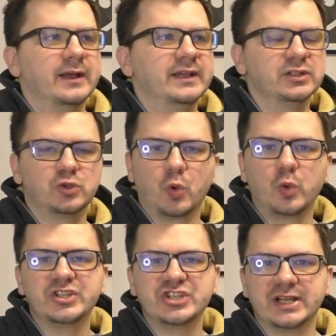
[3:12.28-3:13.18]
или
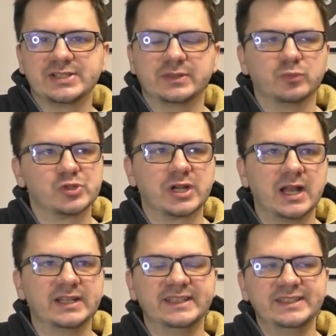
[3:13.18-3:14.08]
другой части,
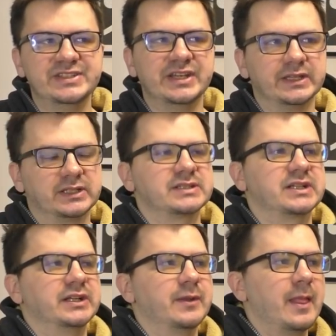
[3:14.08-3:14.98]
музыкальной идеи, так
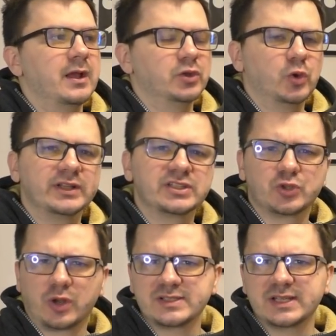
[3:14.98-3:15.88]
сказать. Но это
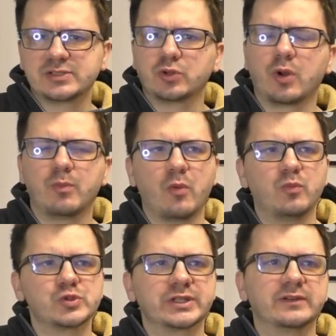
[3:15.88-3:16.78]
что касается только
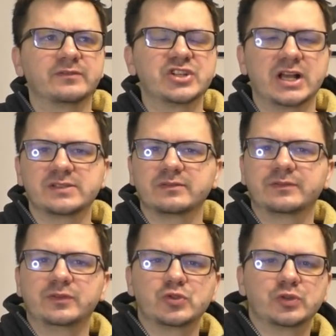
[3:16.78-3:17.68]
поп-музыки, в джазовой
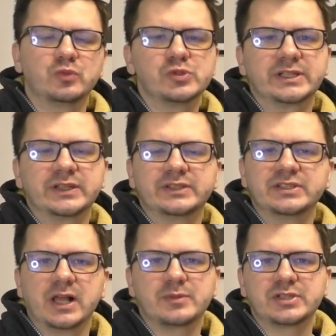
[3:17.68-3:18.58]
фьюжн-музыке
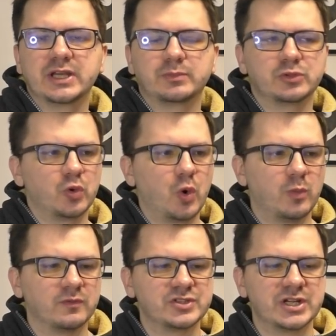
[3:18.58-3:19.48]
дела обстоят
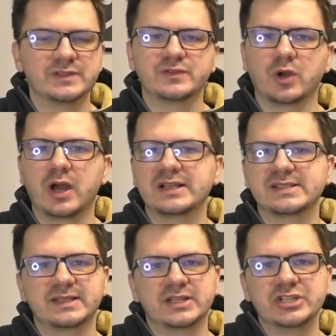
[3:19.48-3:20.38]
по-другому. В джазе все
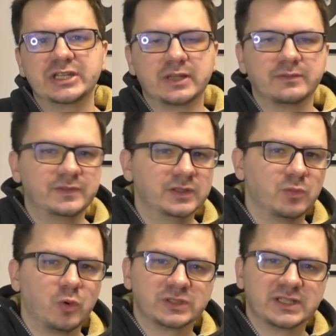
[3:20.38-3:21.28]
гораздо сложнее, там филы
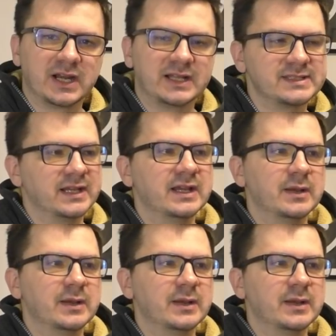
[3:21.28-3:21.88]
могут играться